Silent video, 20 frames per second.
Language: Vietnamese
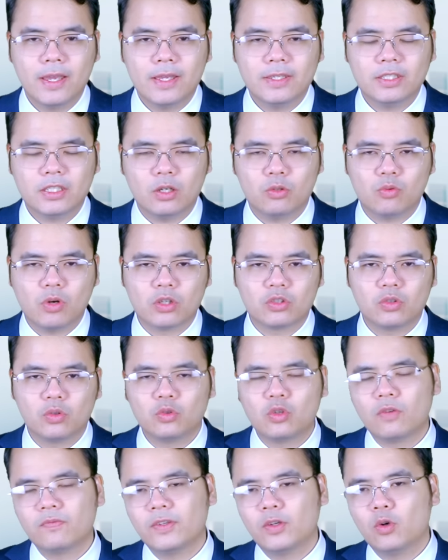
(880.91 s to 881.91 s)
Trong cuộc xung
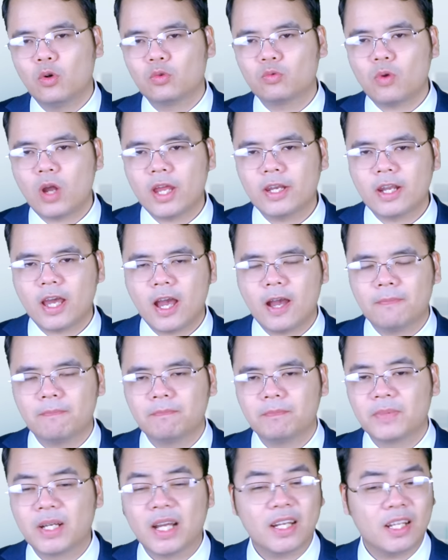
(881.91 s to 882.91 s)
đột với Ukraine,
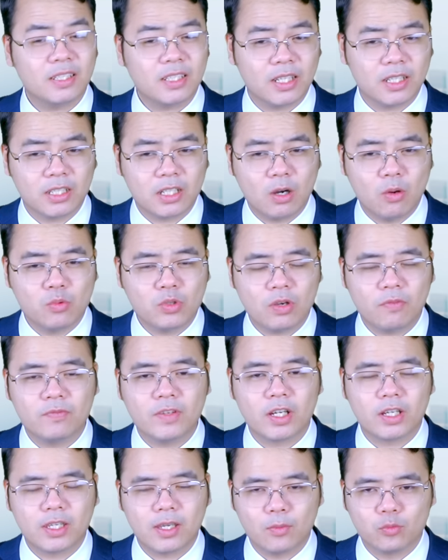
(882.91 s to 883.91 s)
Nga đã thành công trong
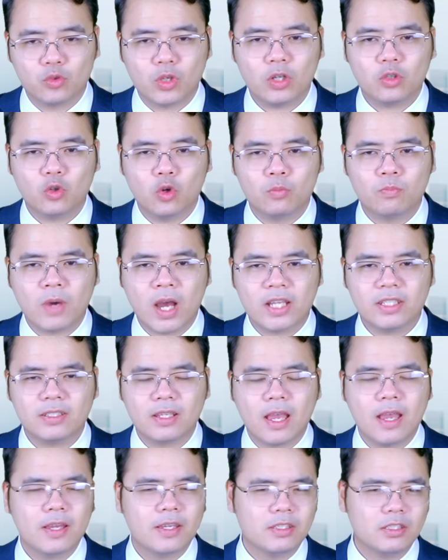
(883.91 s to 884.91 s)
việc kiểm soát Donbass
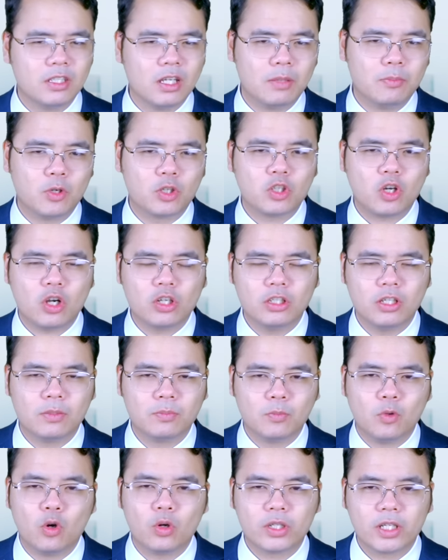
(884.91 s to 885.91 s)
nhờ một con
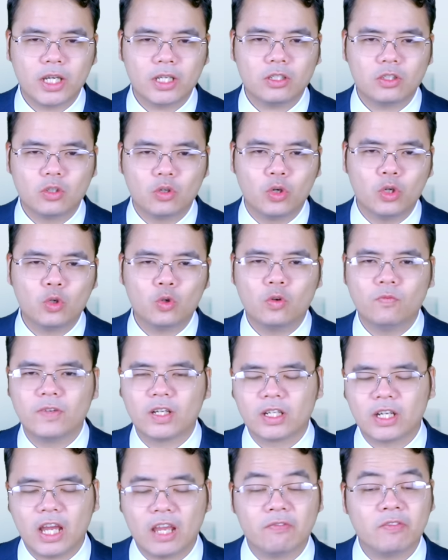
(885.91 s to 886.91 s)
đường bộ kết nối khu
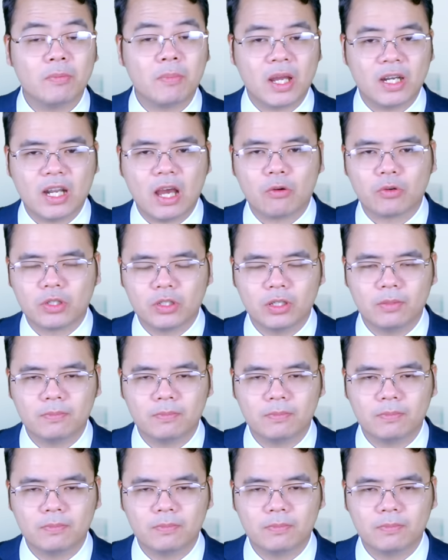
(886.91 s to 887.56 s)
vực này với bán đảo Crimea.